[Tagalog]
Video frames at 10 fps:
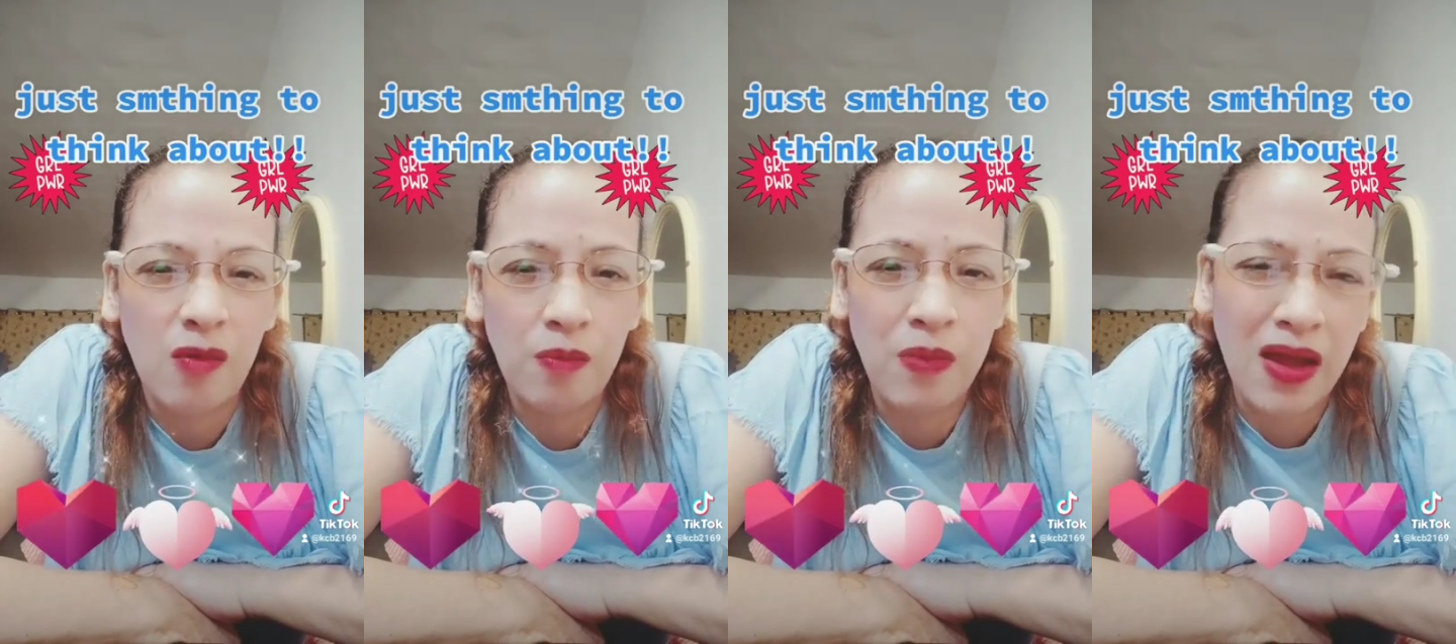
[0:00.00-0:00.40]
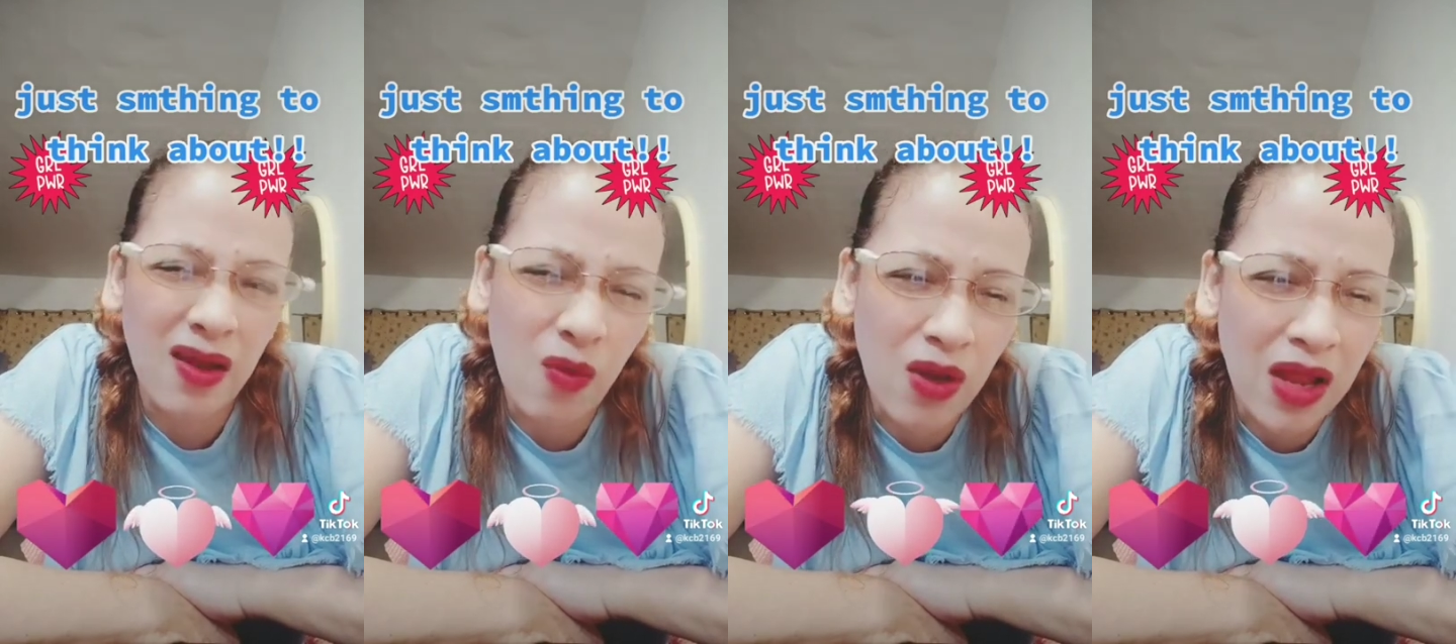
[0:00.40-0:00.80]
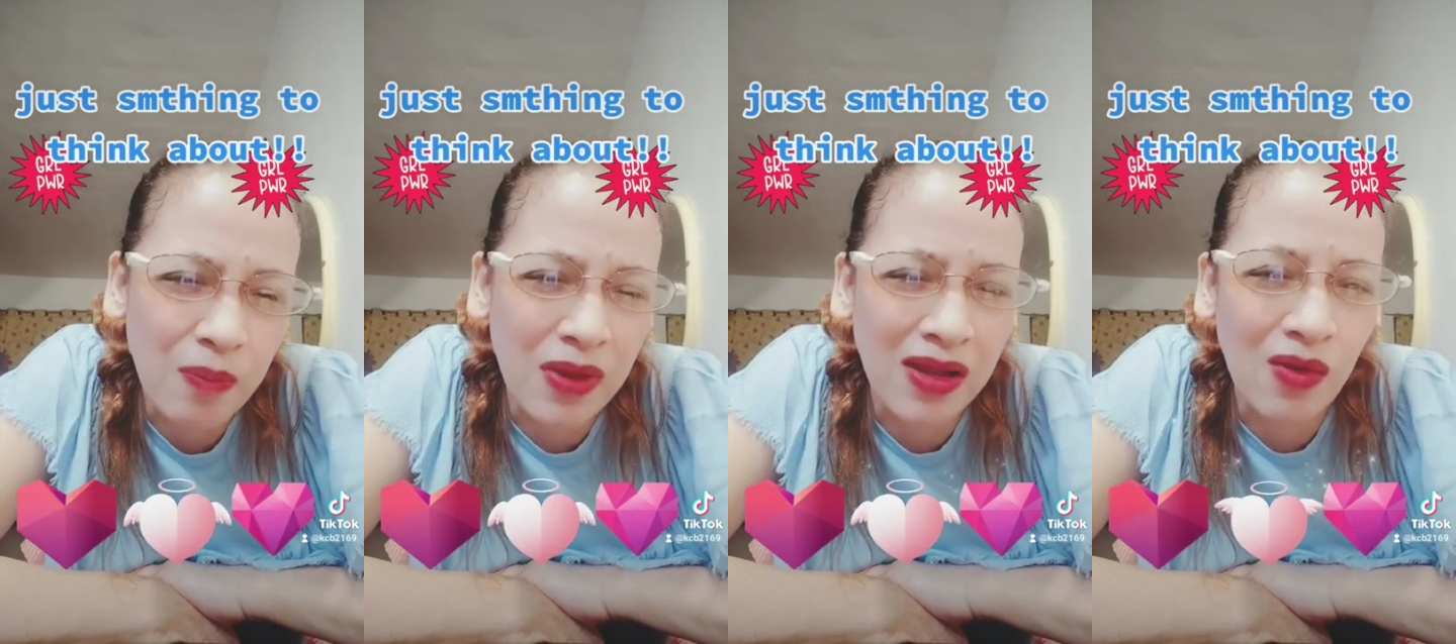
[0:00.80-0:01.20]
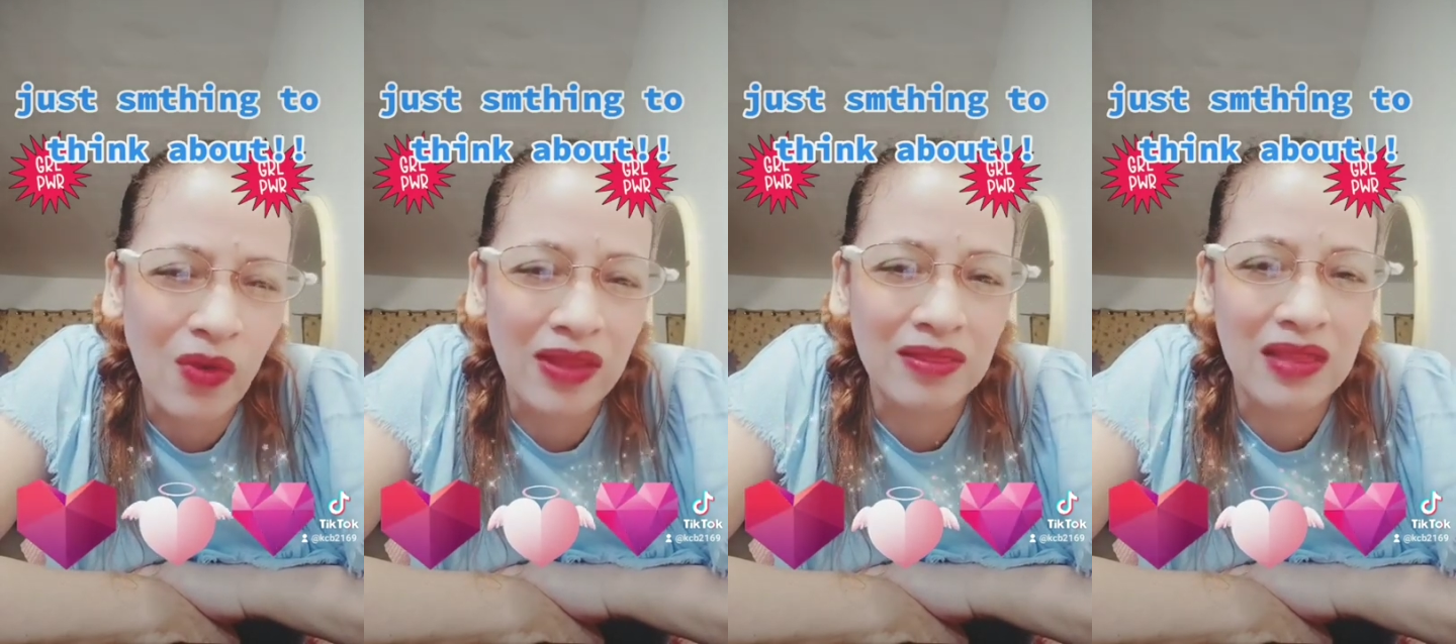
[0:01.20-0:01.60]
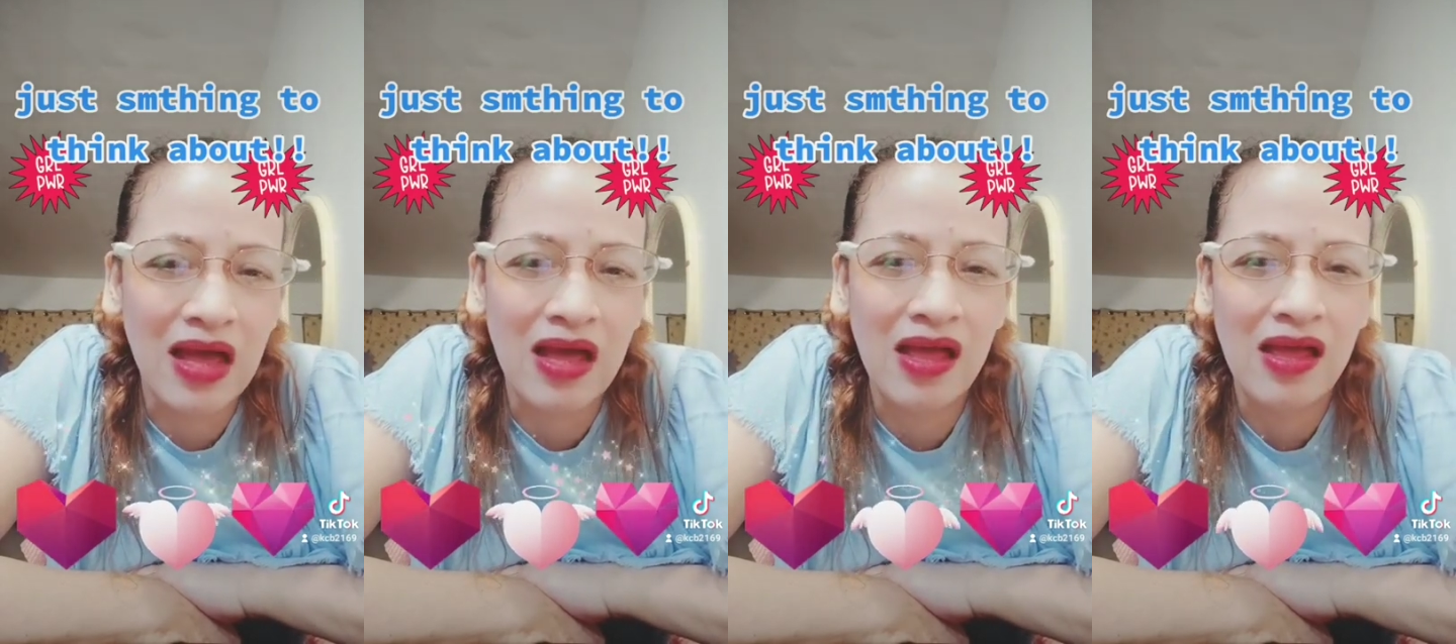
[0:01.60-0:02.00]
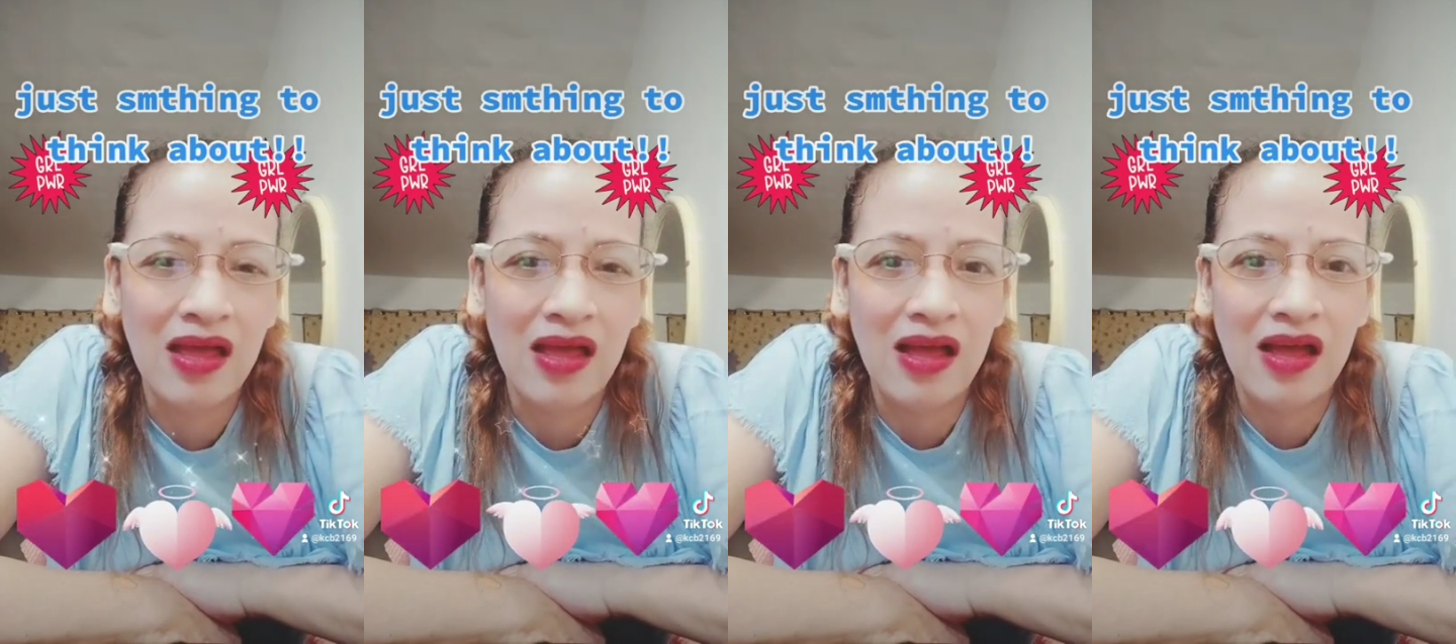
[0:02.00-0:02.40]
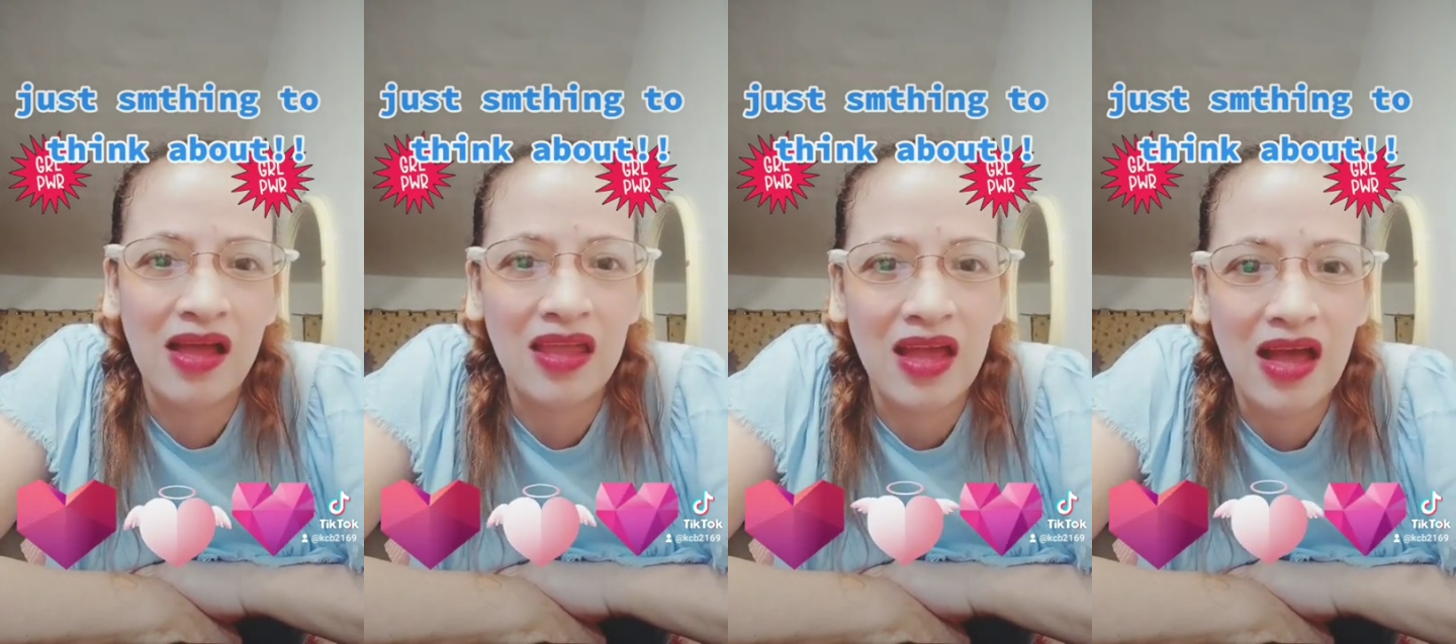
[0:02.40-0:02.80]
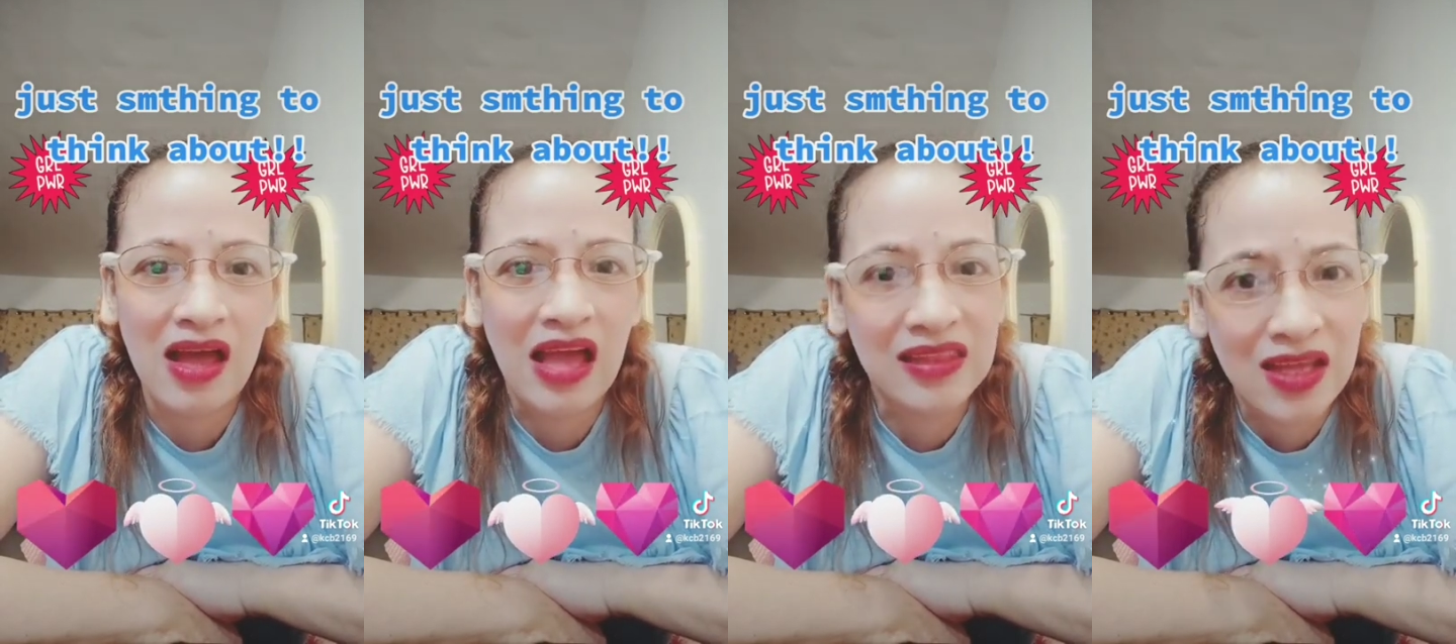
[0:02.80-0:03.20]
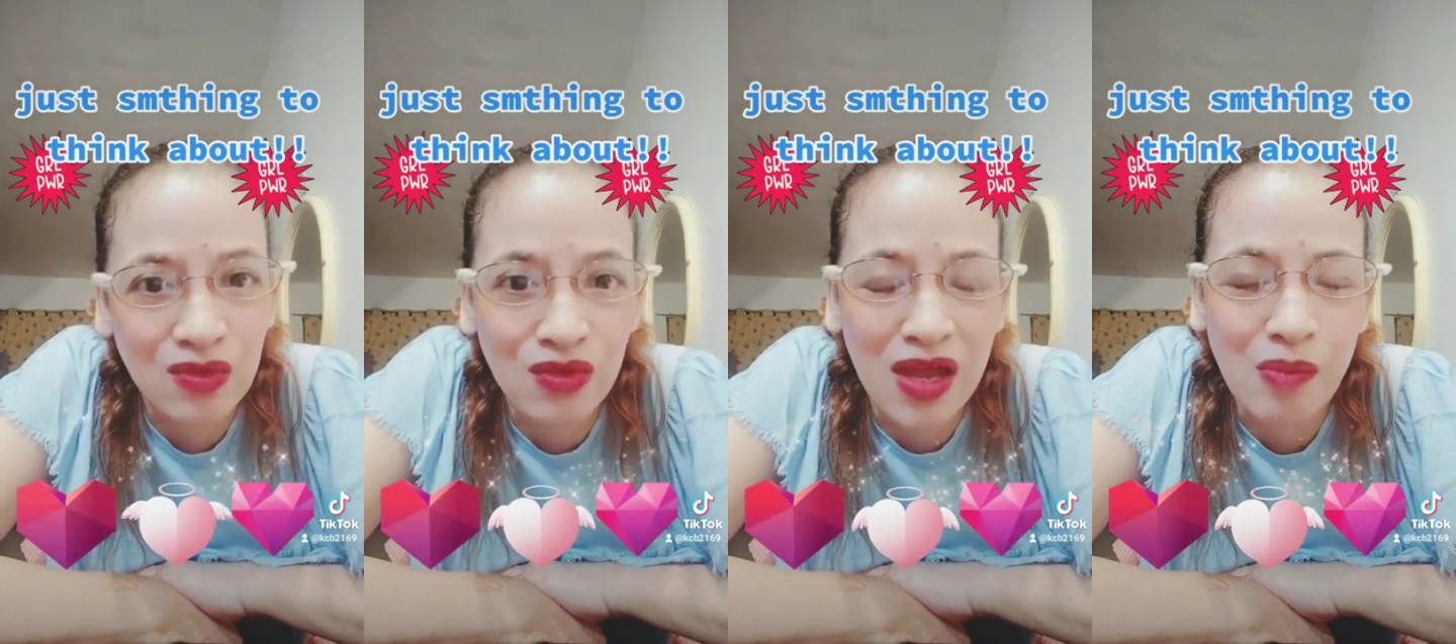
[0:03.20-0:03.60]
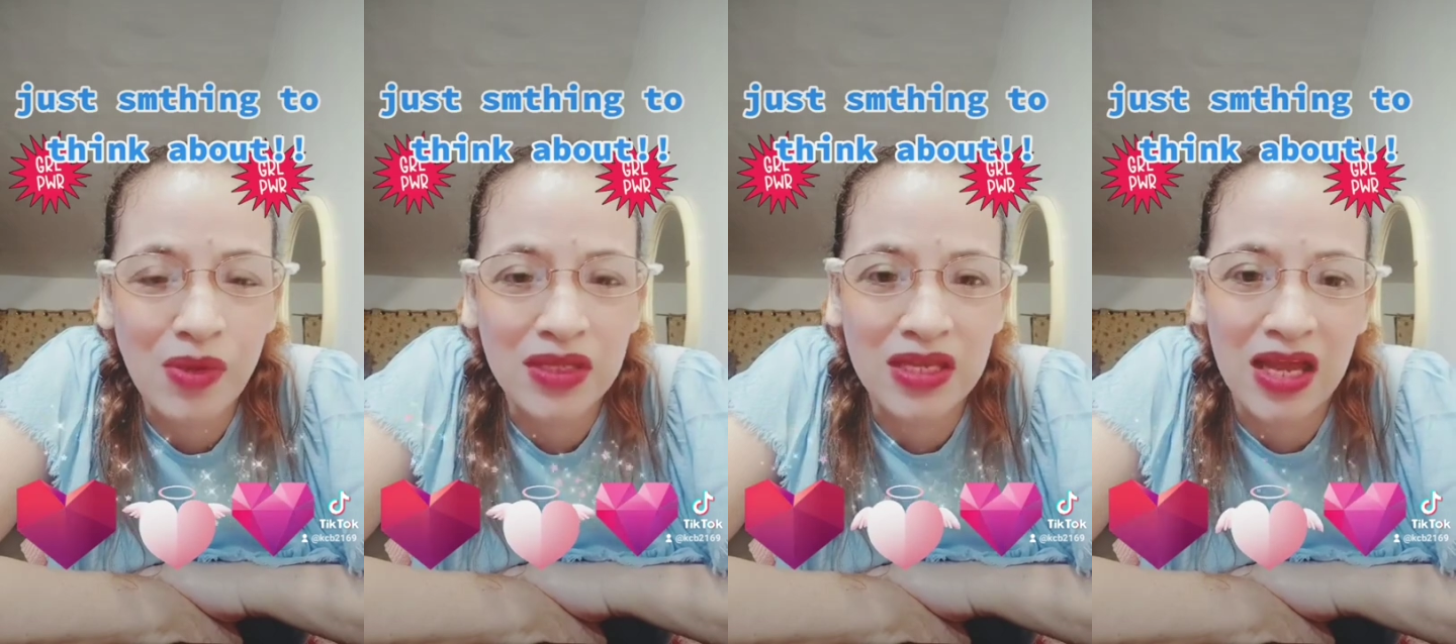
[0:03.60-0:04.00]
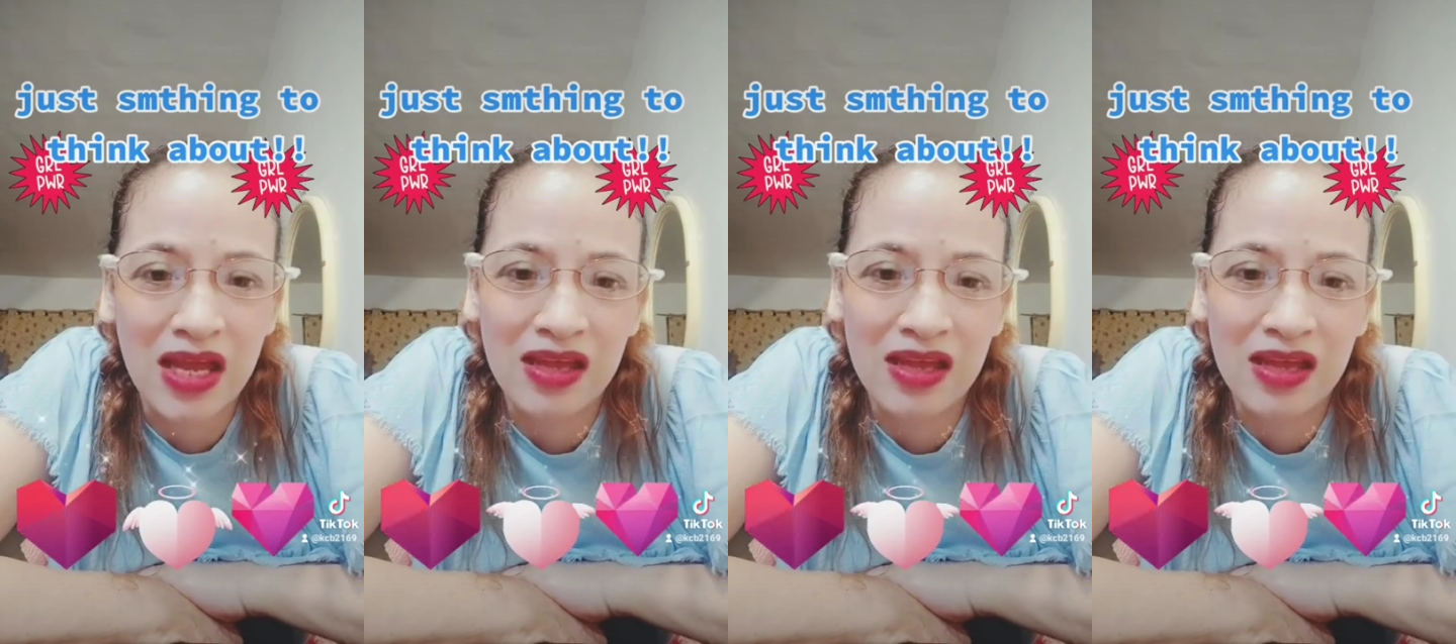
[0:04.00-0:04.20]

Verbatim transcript: parang wala palang kwenta. Kaya kahit anong yaman niya,